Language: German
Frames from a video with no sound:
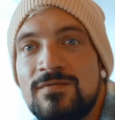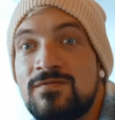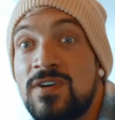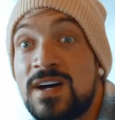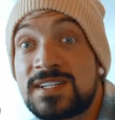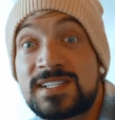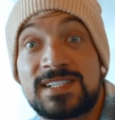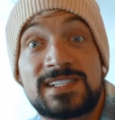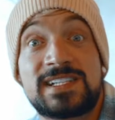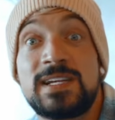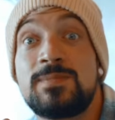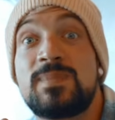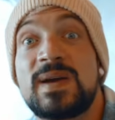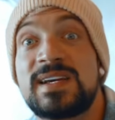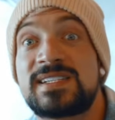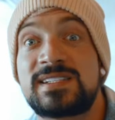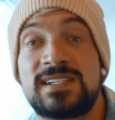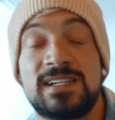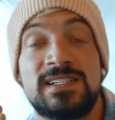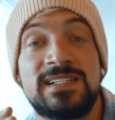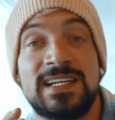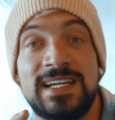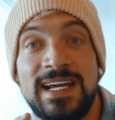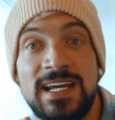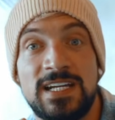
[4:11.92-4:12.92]
Was ist die
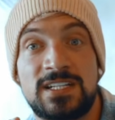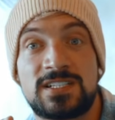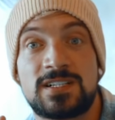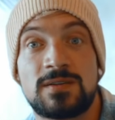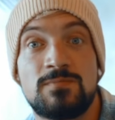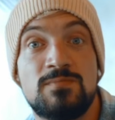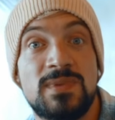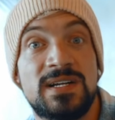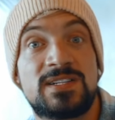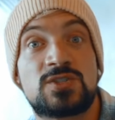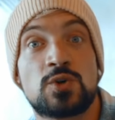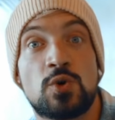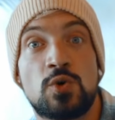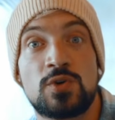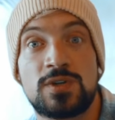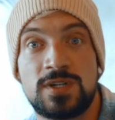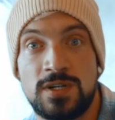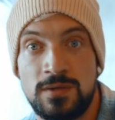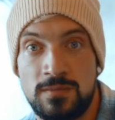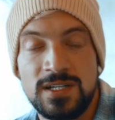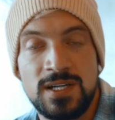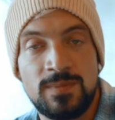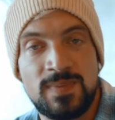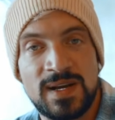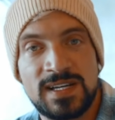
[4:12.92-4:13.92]
beste Diätmethode?
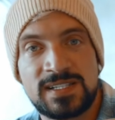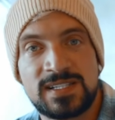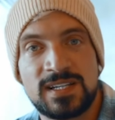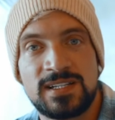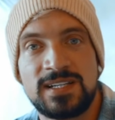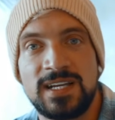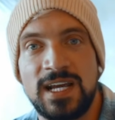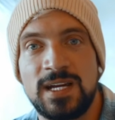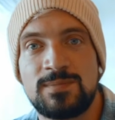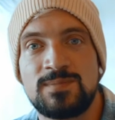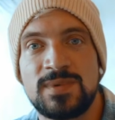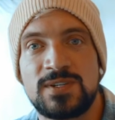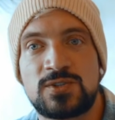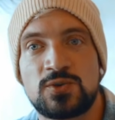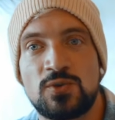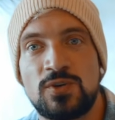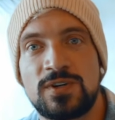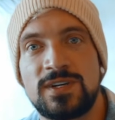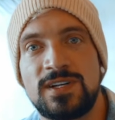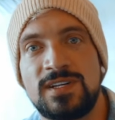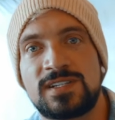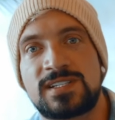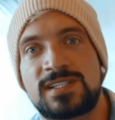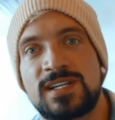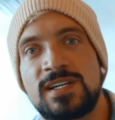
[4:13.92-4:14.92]
Die beste
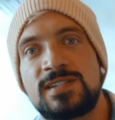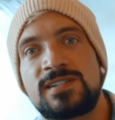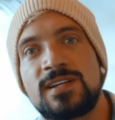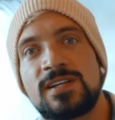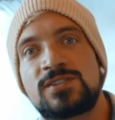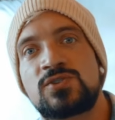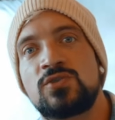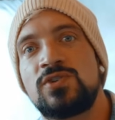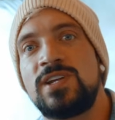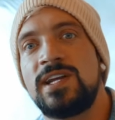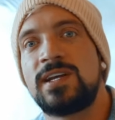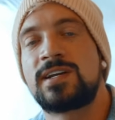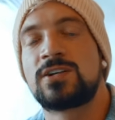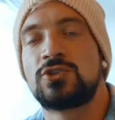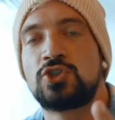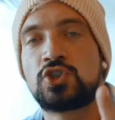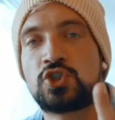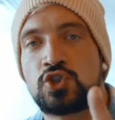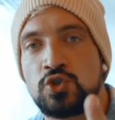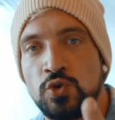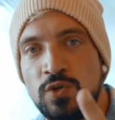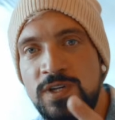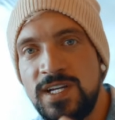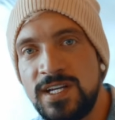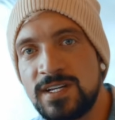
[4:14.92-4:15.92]
Diätmethode ist das, dass du dich
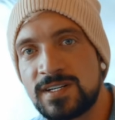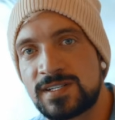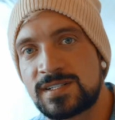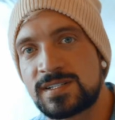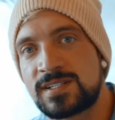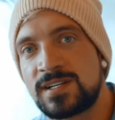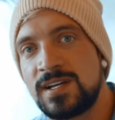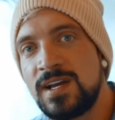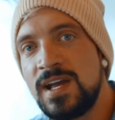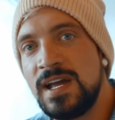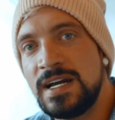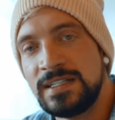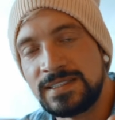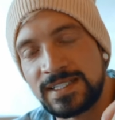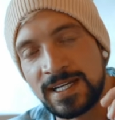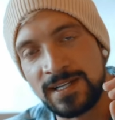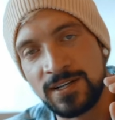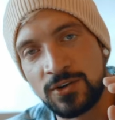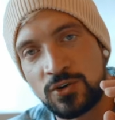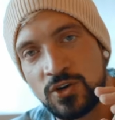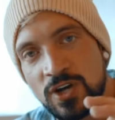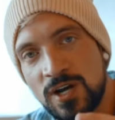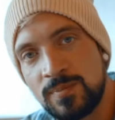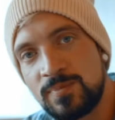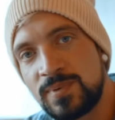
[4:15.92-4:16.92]
studierst.
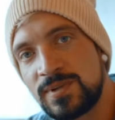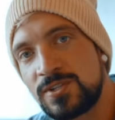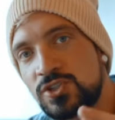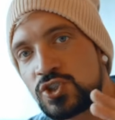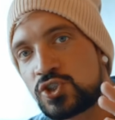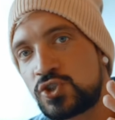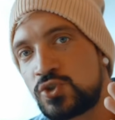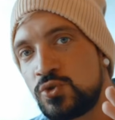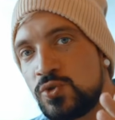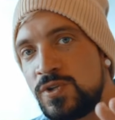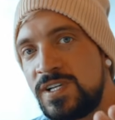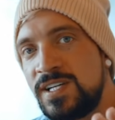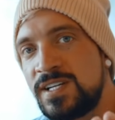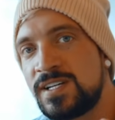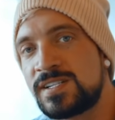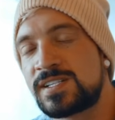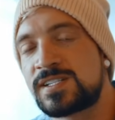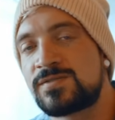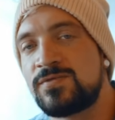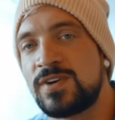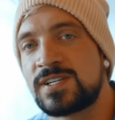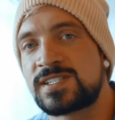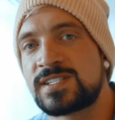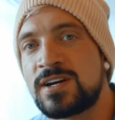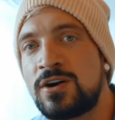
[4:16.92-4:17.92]
Deinen Körper
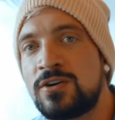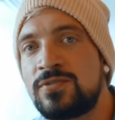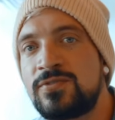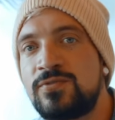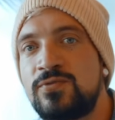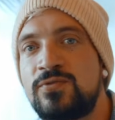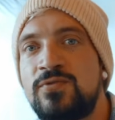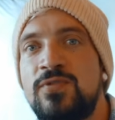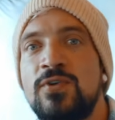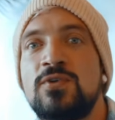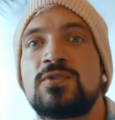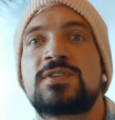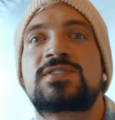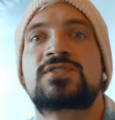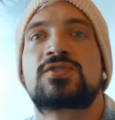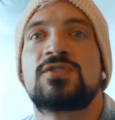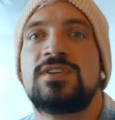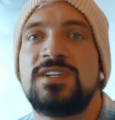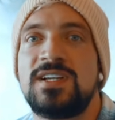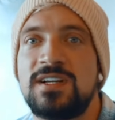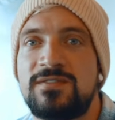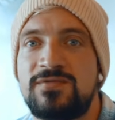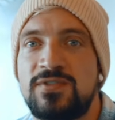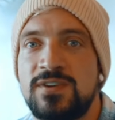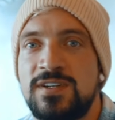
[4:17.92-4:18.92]
studierst, was auch
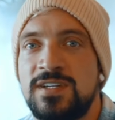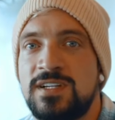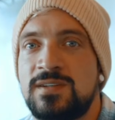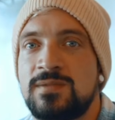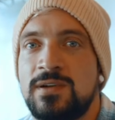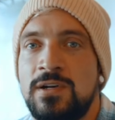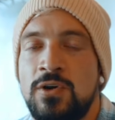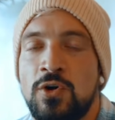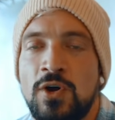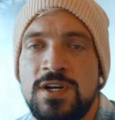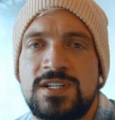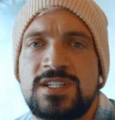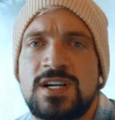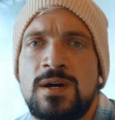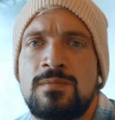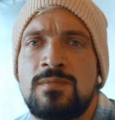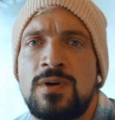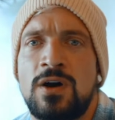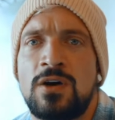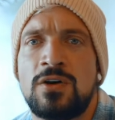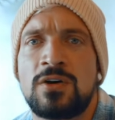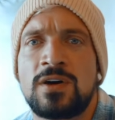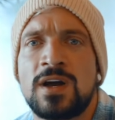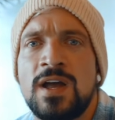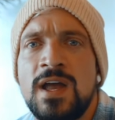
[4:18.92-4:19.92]
funktioniert für dich. Leute haben
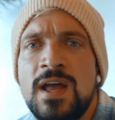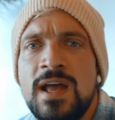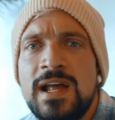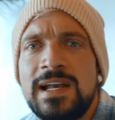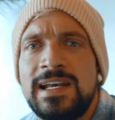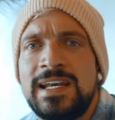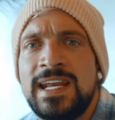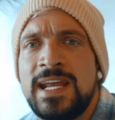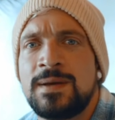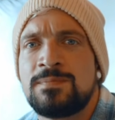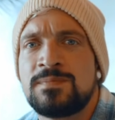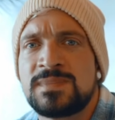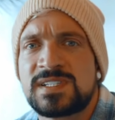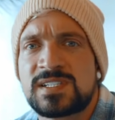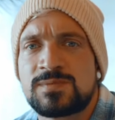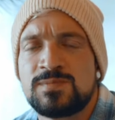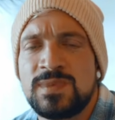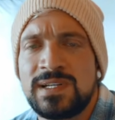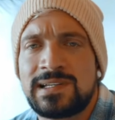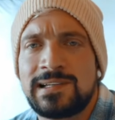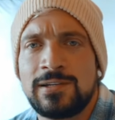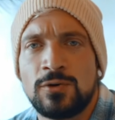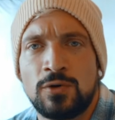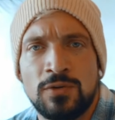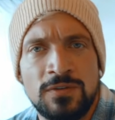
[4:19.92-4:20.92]
auch
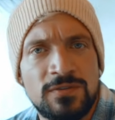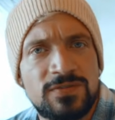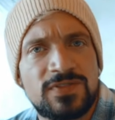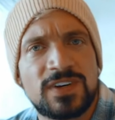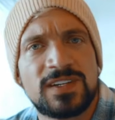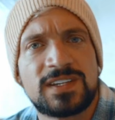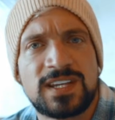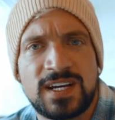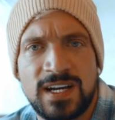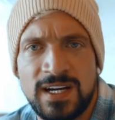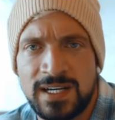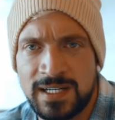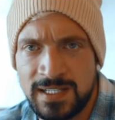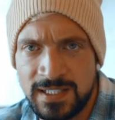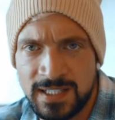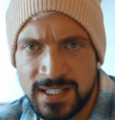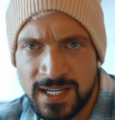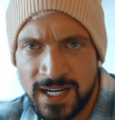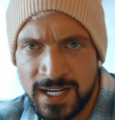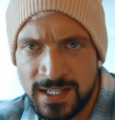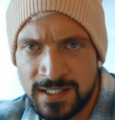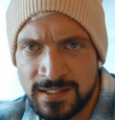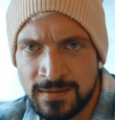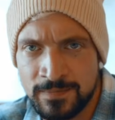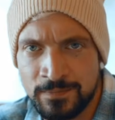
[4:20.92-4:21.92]

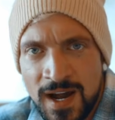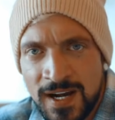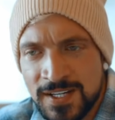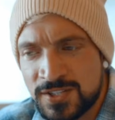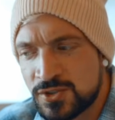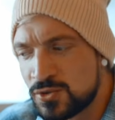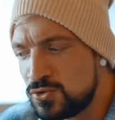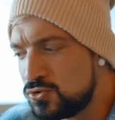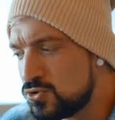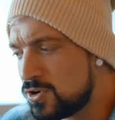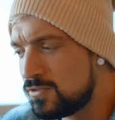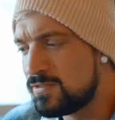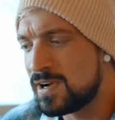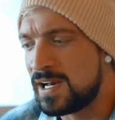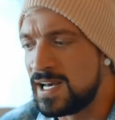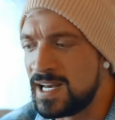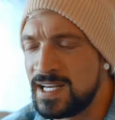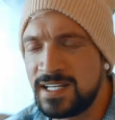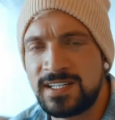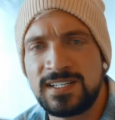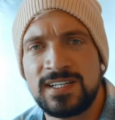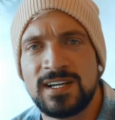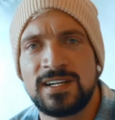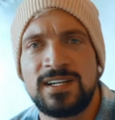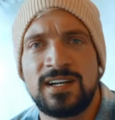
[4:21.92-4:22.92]
Lebensmittelunverträglichkeiten. Also nur weil
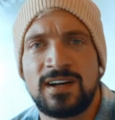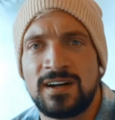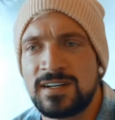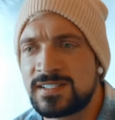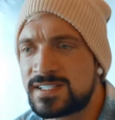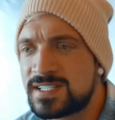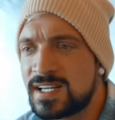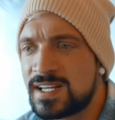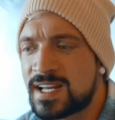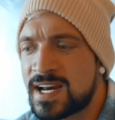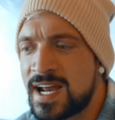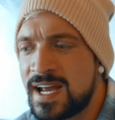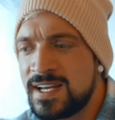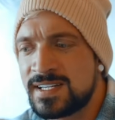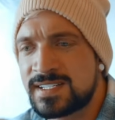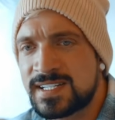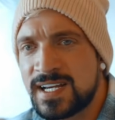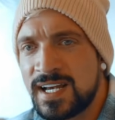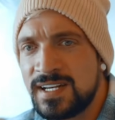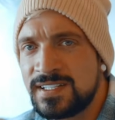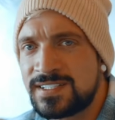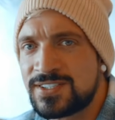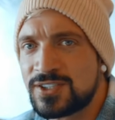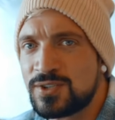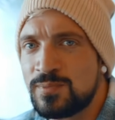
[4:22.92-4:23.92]
ich hier die ganze Zeit Reis heißes
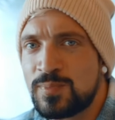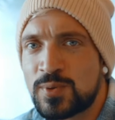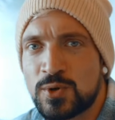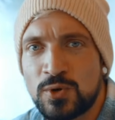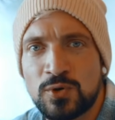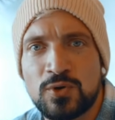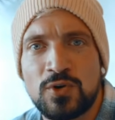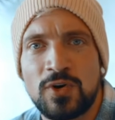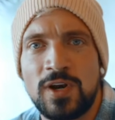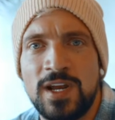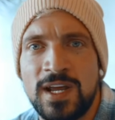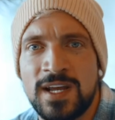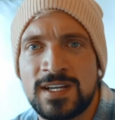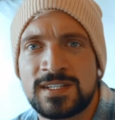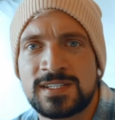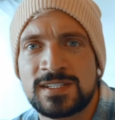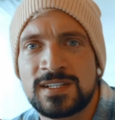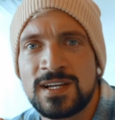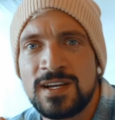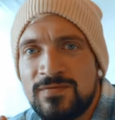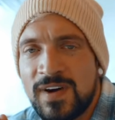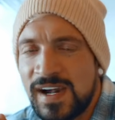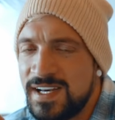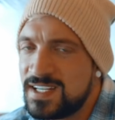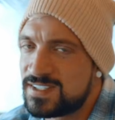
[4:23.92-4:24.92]
Hähnchen und Brokkoli esse,
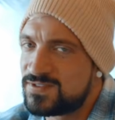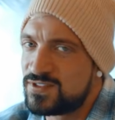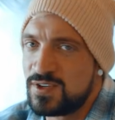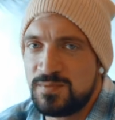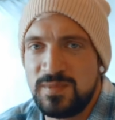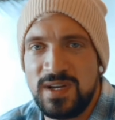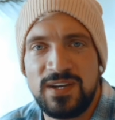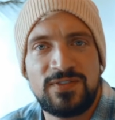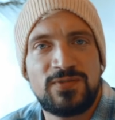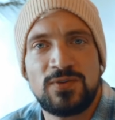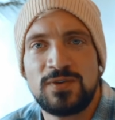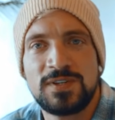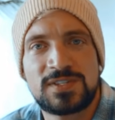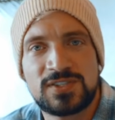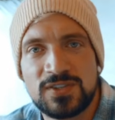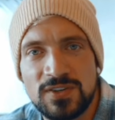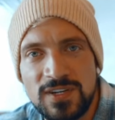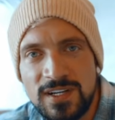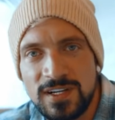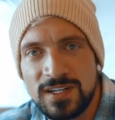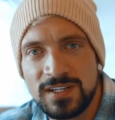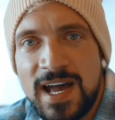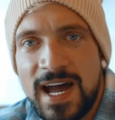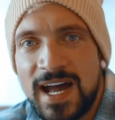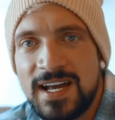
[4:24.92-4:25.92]
weil das für mich
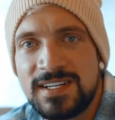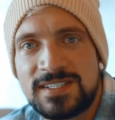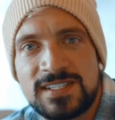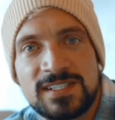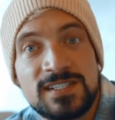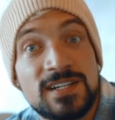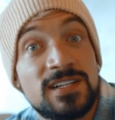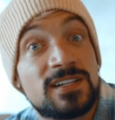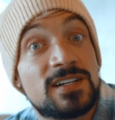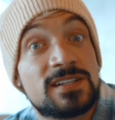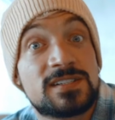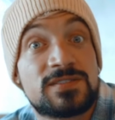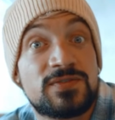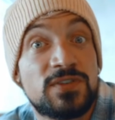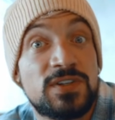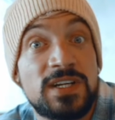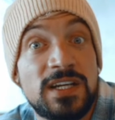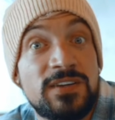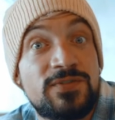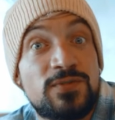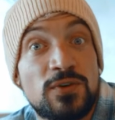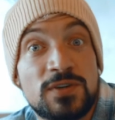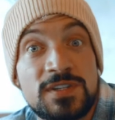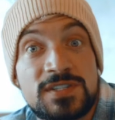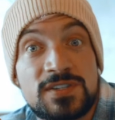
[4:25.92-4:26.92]
funktioniert, heißt es das nicht, dass es für
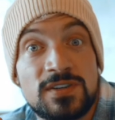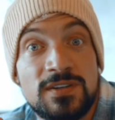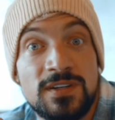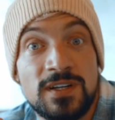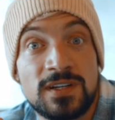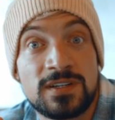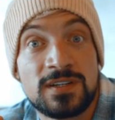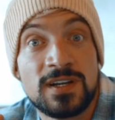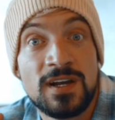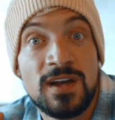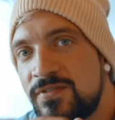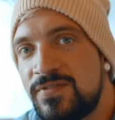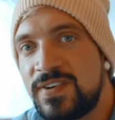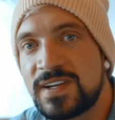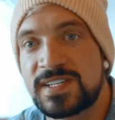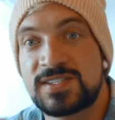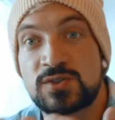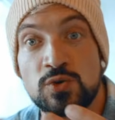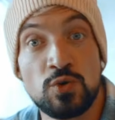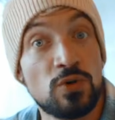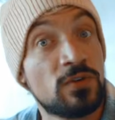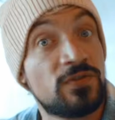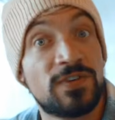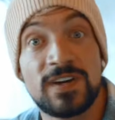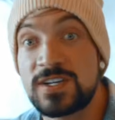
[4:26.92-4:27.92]
dich funktioniert.
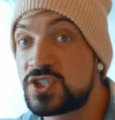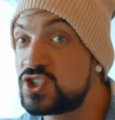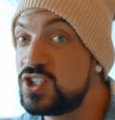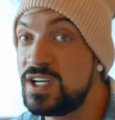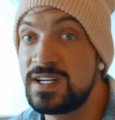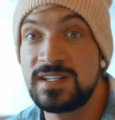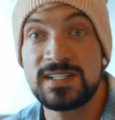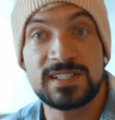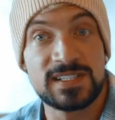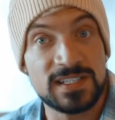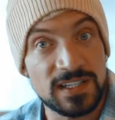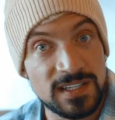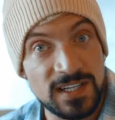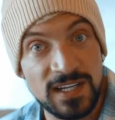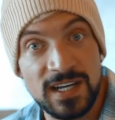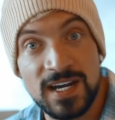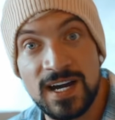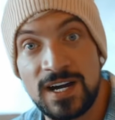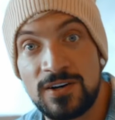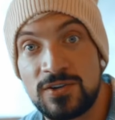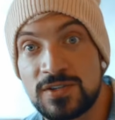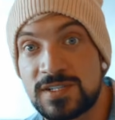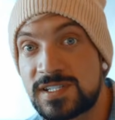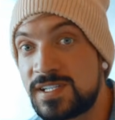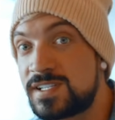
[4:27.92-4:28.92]
Versuch verschiedenste Dinge
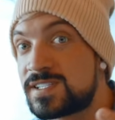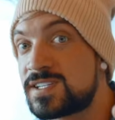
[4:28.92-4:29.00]
aus.